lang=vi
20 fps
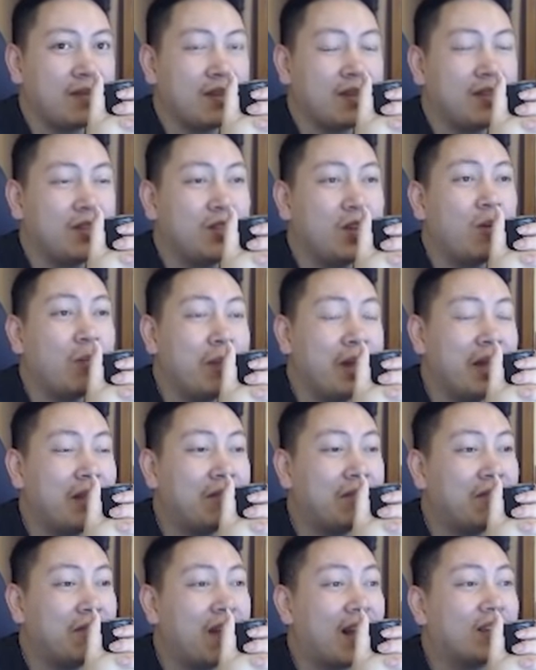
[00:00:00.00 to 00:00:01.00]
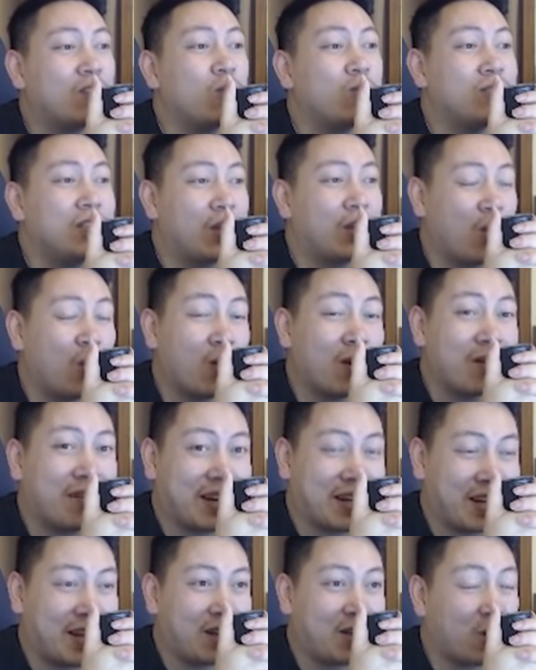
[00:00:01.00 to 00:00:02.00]
cho mình và Tùng sẽ cố các
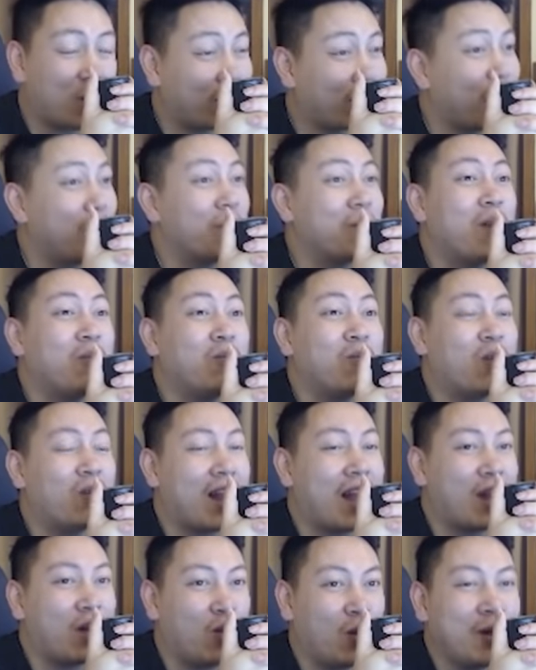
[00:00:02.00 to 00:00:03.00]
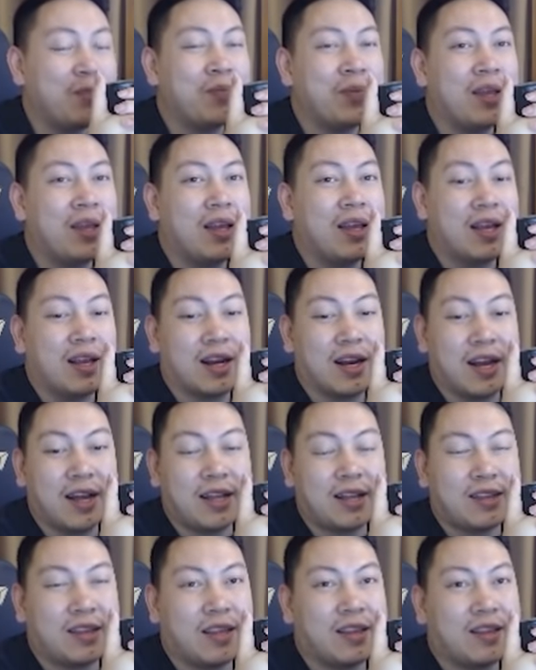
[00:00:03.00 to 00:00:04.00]
bạn nhé có trong hợp đồng rõ ràng luôn
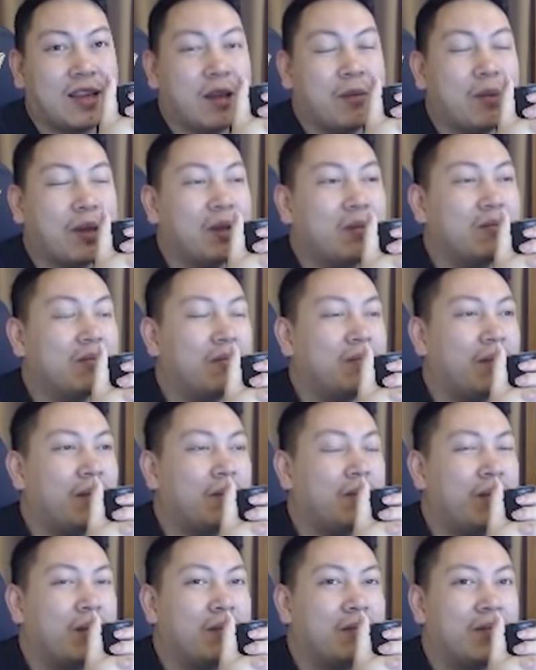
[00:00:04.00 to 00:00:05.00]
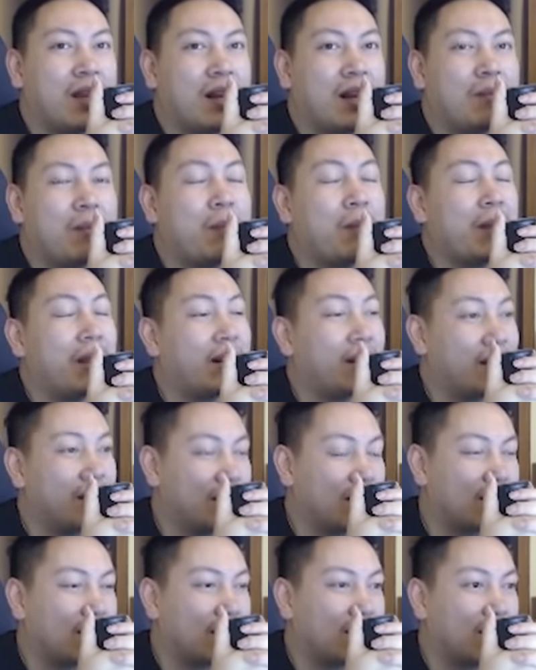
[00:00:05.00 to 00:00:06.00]
đấy tiền thể mình mình mình thể là public ra
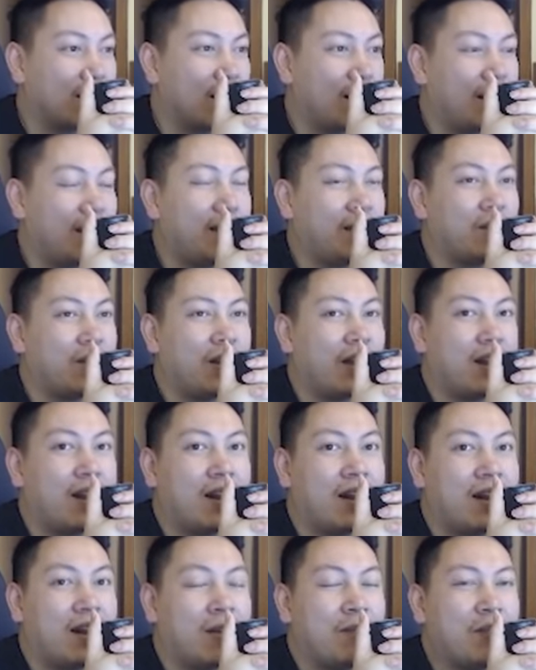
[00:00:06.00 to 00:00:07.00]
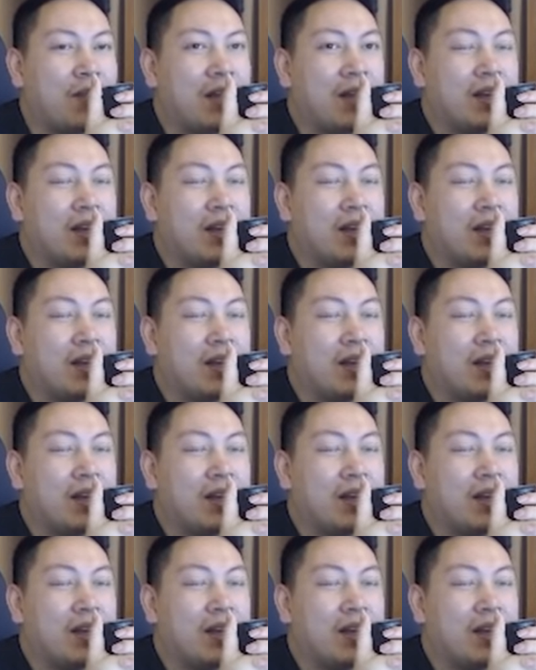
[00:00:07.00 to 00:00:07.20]
được đấy cho nên là là, là